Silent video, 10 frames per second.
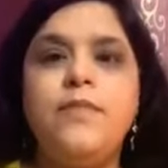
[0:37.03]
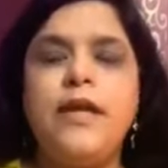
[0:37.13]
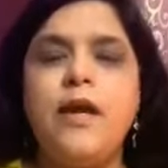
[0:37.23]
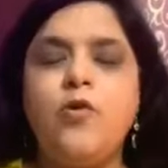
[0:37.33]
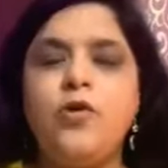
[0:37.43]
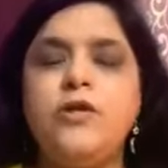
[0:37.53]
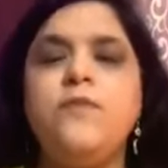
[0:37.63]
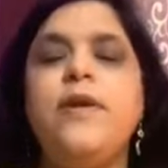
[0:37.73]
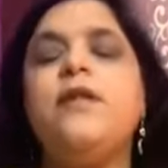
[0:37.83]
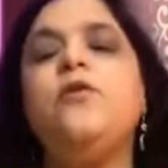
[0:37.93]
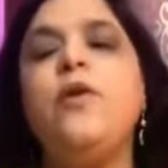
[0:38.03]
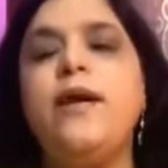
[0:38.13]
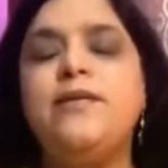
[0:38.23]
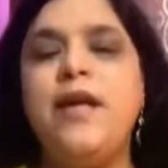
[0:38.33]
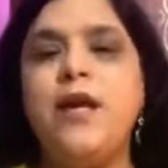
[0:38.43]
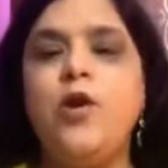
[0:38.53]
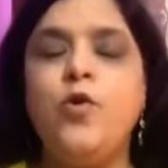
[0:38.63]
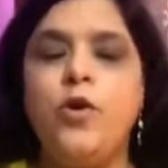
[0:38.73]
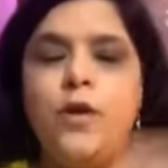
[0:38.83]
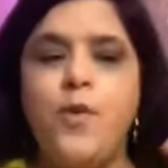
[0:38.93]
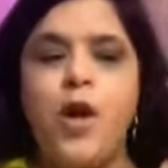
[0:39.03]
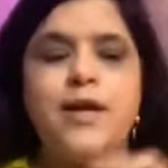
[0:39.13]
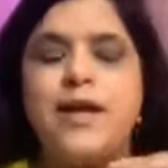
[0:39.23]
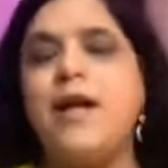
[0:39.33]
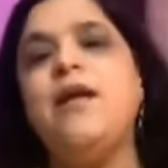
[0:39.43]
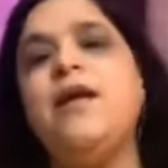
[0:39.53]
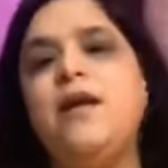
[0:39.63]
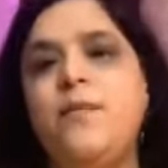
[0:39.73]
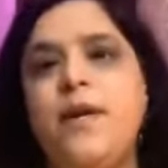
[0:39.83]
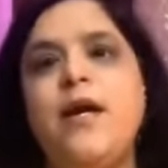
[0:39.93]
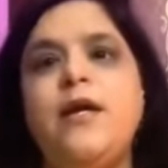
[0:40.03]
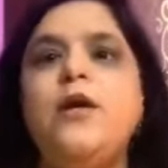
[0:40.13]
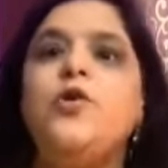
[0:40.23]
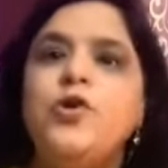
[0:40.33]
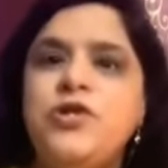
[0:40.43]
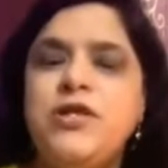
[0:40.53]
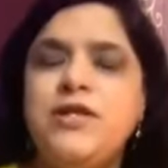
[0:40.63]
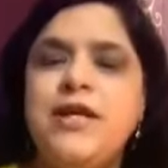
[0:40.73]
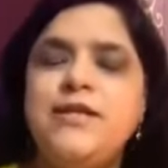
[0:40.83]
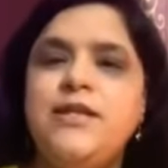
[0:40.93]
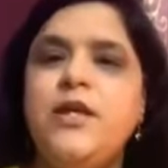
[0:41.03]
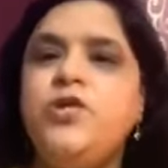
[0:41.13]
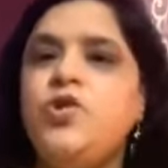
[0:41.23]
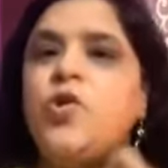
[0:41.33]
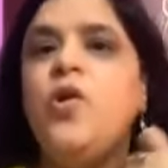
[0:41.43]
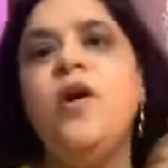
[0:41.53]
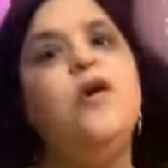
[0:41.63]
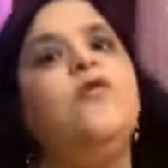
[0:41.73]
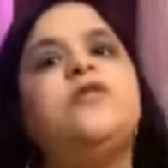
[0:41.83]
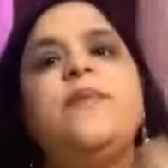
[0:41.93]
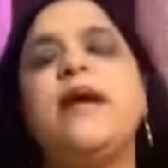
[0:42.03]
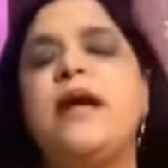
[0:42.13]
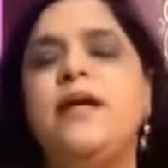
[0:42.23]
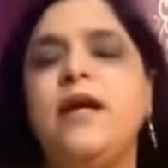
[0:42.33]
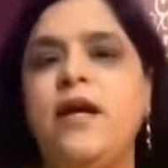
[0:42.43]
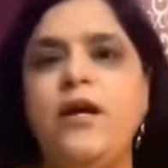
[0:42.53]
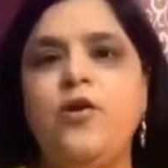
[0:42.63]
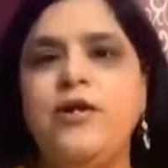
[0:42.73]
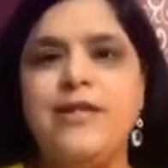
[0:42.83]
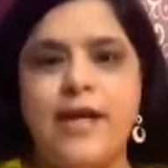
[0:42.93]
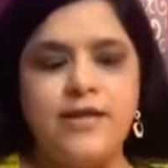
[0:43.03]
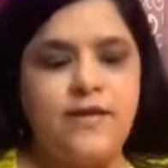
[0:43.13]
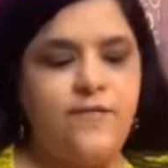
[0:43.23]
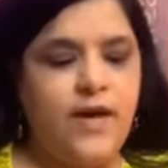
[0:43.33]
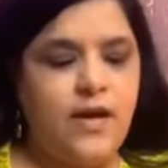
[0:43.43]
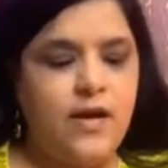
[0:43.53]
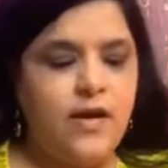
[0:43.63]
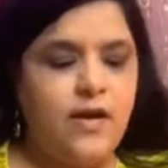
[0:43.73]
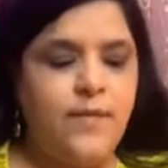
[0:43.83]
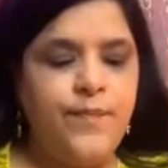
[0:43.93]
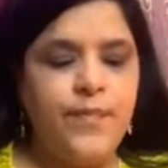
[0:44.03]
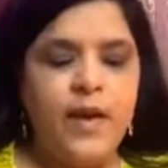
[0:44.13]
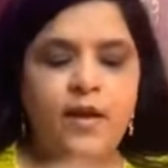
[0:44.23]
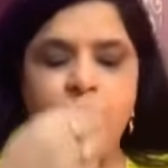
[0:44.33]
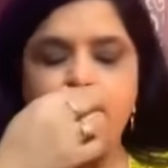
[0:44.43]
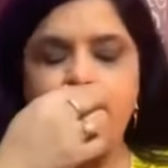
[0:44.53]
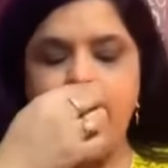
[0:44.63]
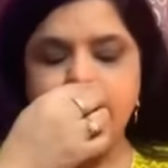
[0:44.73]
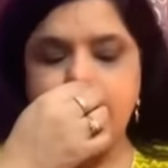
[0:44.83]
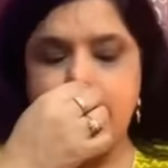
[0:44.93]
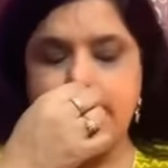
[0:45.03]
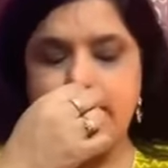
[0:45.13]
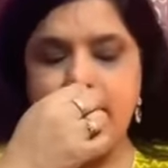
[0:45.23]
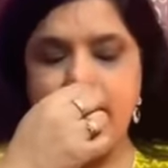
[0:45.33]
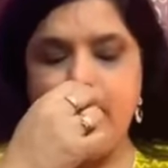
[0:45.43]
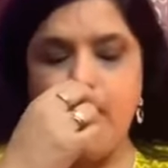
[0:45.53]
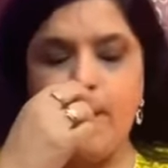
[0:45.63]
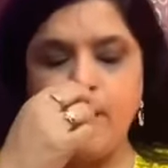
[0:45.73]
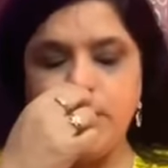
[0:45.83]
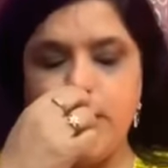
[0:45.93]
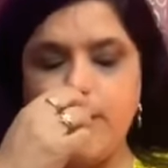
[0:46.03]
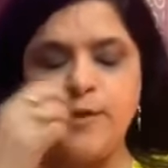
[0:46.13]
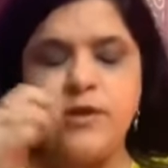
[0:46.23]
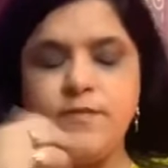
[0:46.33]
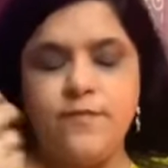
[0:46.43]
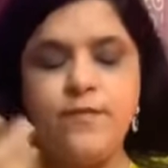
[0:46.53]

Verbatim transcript: देखिए कुछ मिथ तो ऐसे हैं कि लोगों ने बहुत डराने के लिए बनाए हैं कुछ चीजें ऐसी हैं जो उसमें कहीं ना कहीं कोई साइंटिफिक फैक्ट्स रहते हैं और कुछ ना कुछ